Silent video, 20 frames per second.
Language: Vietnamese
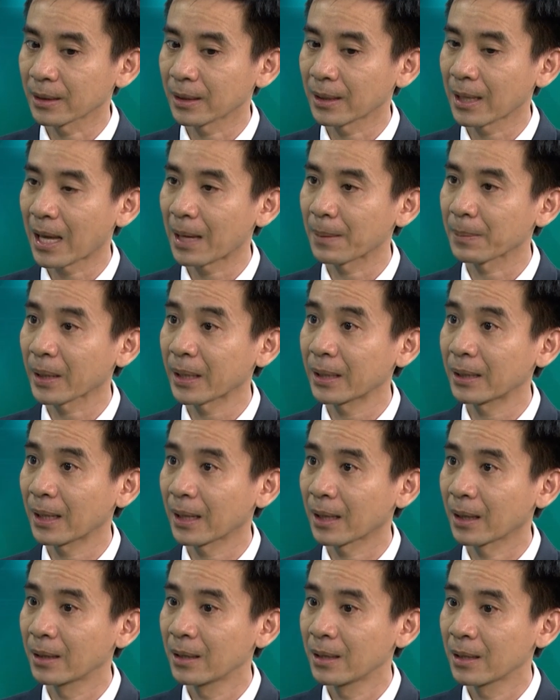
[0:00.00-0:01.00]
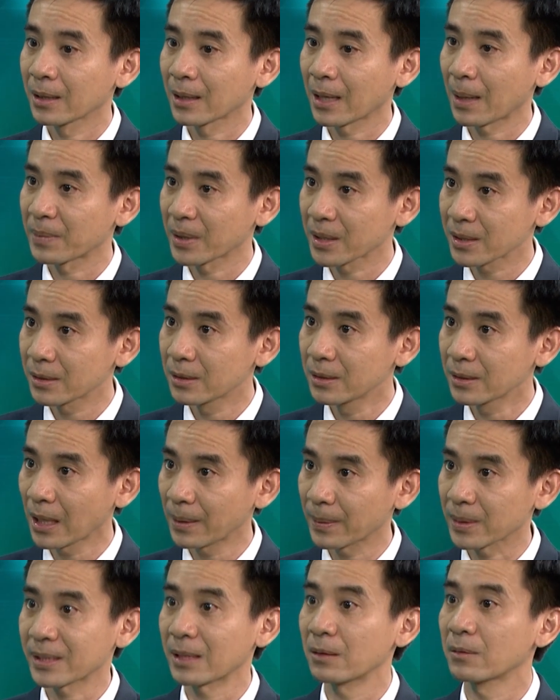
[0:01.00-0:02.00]
làm ngay là làm răng sứ
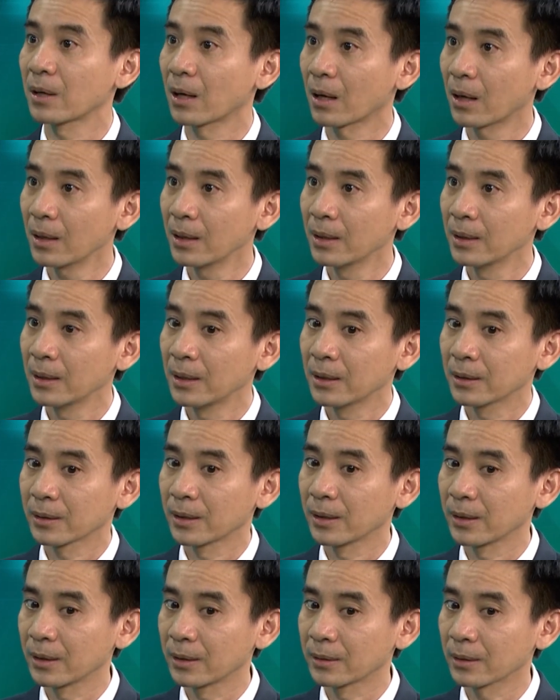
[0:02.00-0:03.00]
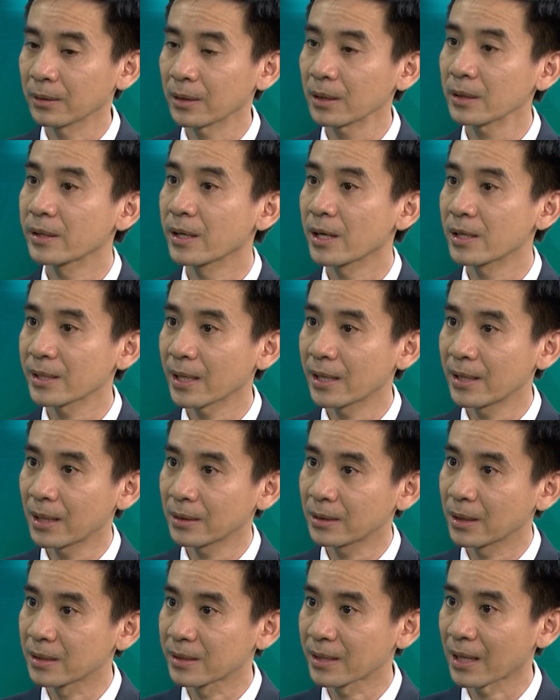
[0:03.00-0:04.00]
ngay và sau đó thì nó rất dễ xảy ra
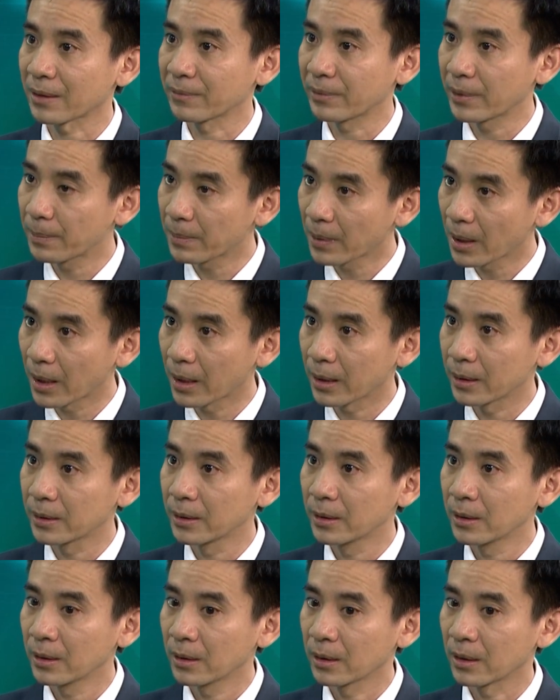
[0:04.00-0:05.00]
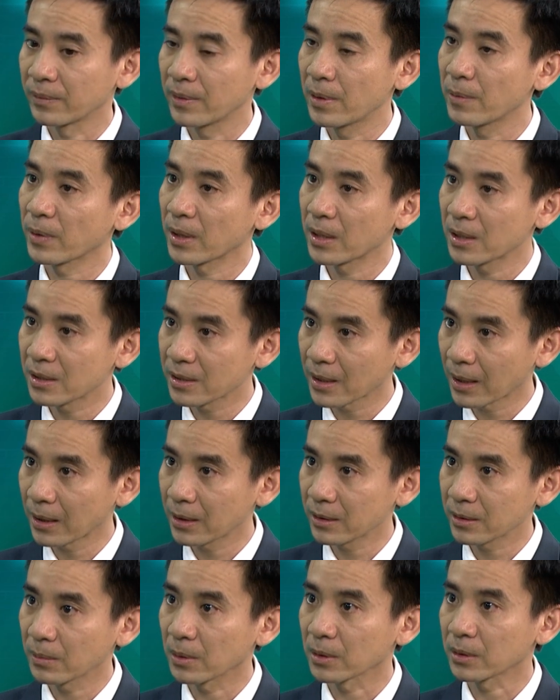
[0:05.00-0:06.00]
tình trạng viêm lợi à, viêm quanh
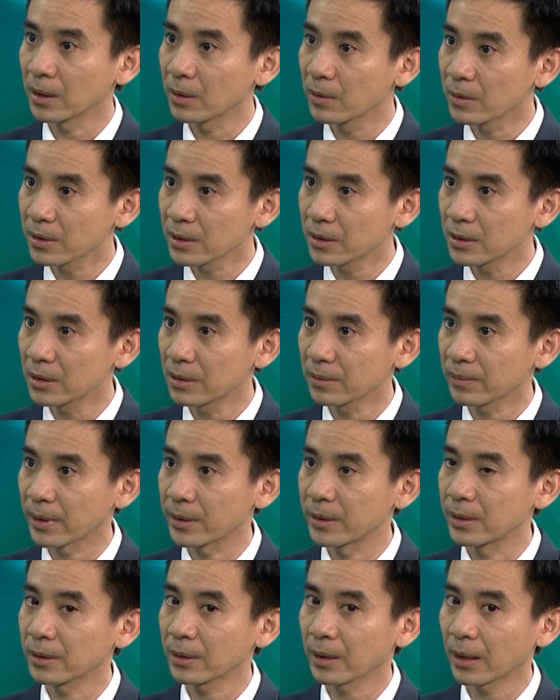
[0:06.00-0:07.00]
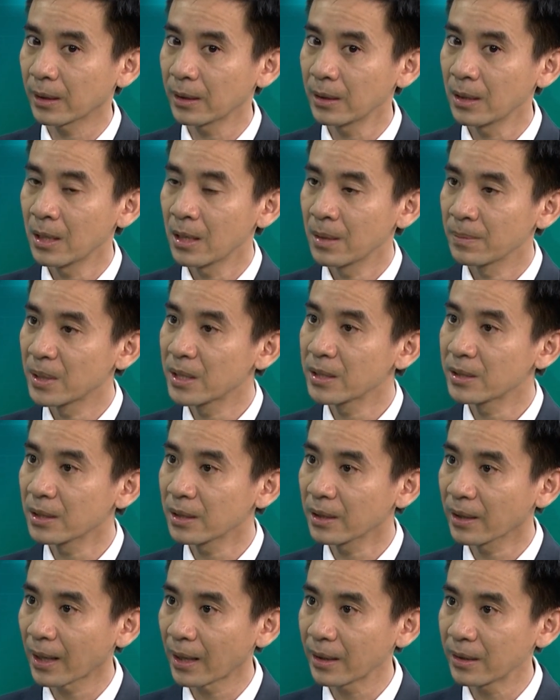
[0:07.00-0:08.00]
răng xong rồi tiêu xương và những cái biến
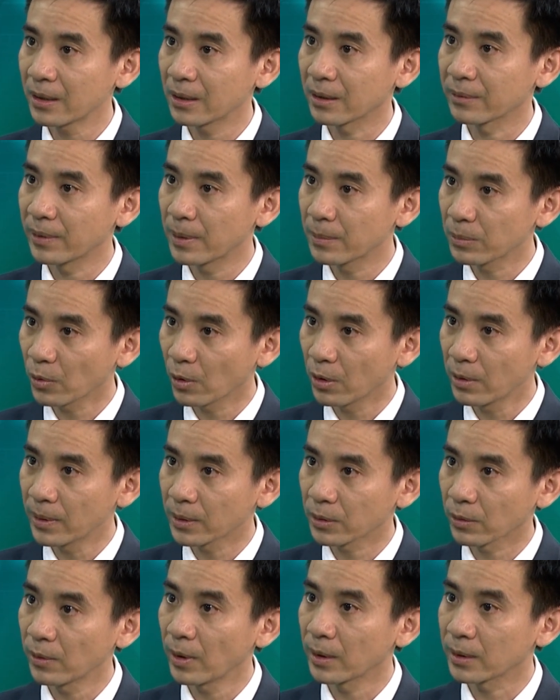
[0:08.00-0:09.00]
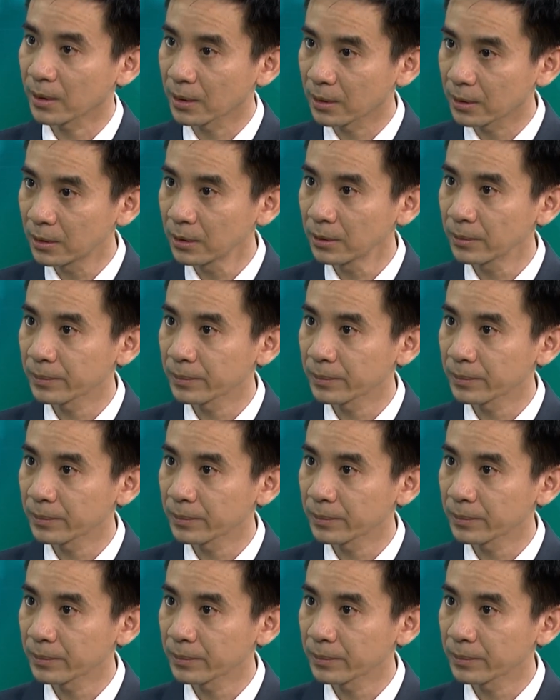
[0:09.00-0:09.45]
chứng khác như là viêm túy và túi hợi tử